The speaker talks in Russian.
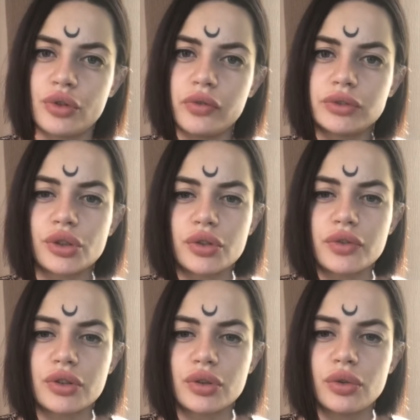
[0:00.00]
Все выложу
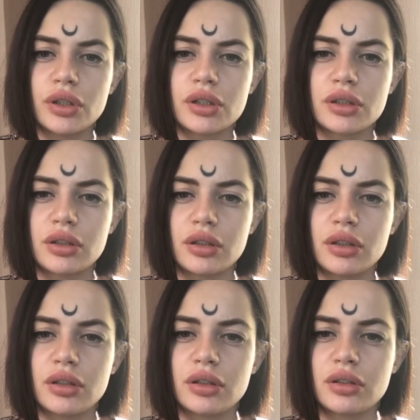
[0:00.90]
в сторис
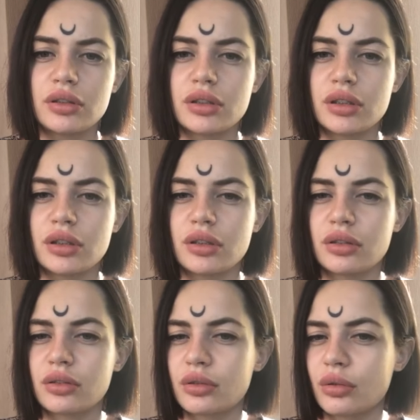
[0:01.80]
uh,
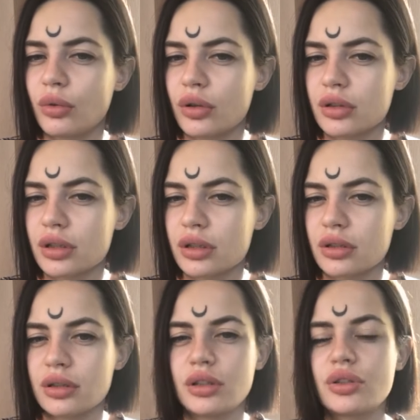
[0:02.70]
The Gons,
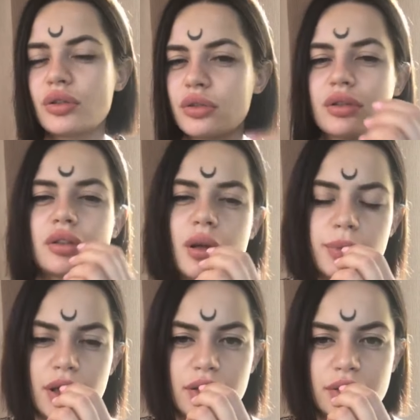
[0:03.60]
The Jones, как
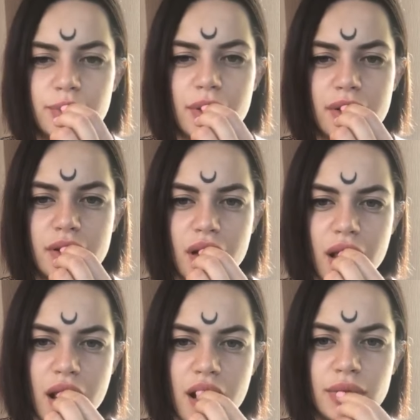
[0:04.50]
правильно, я не
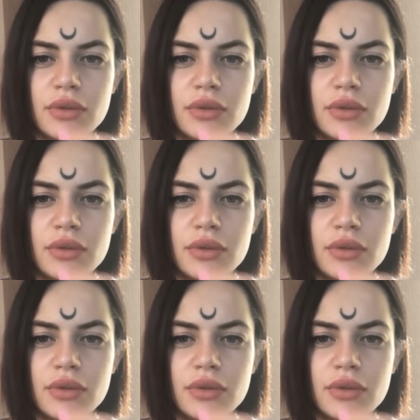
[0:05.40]
знаю.